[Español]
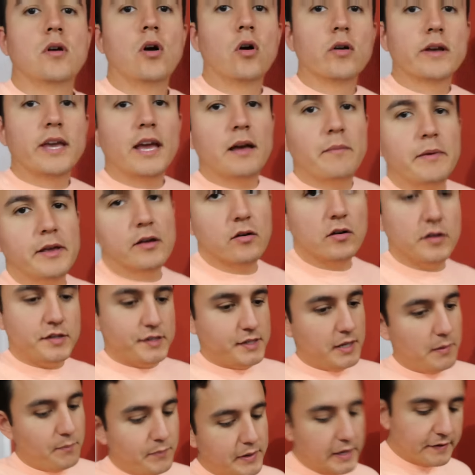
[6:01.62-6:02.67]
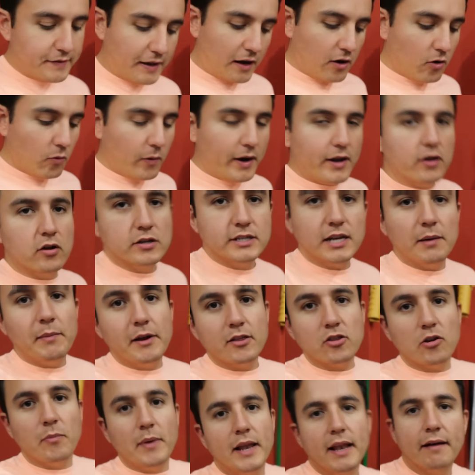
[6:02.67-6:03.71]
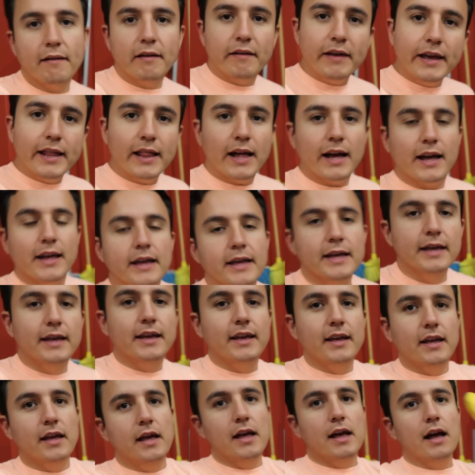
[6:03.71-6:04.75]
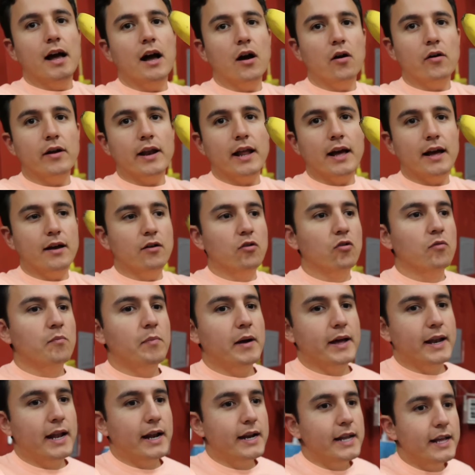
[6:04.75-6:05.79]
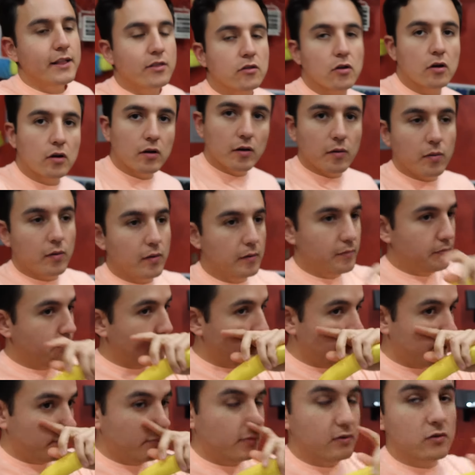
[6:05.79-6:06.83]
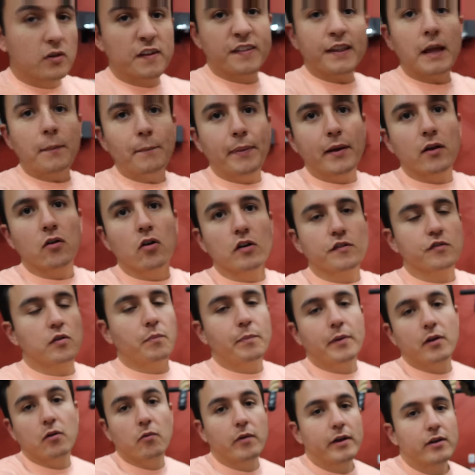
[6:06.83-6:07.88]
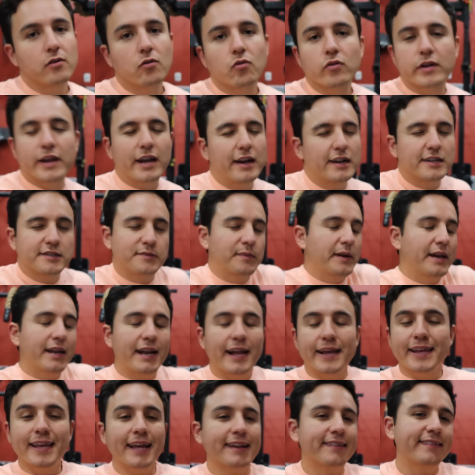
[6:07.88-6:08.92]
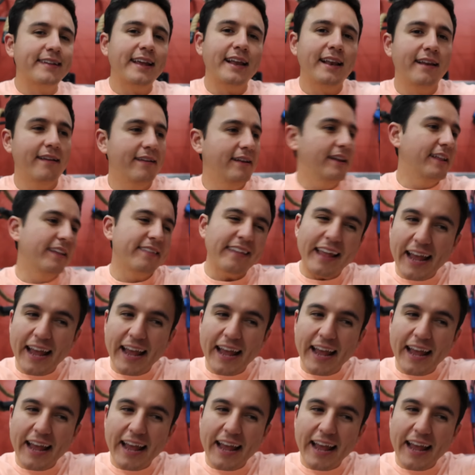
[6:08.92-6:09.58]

Ok amigos, empieza lo bueno, ya me tomé la bebida, ahora un bananito, no está pecoso, pero bueno, who cares, man, hay que hacerle, let's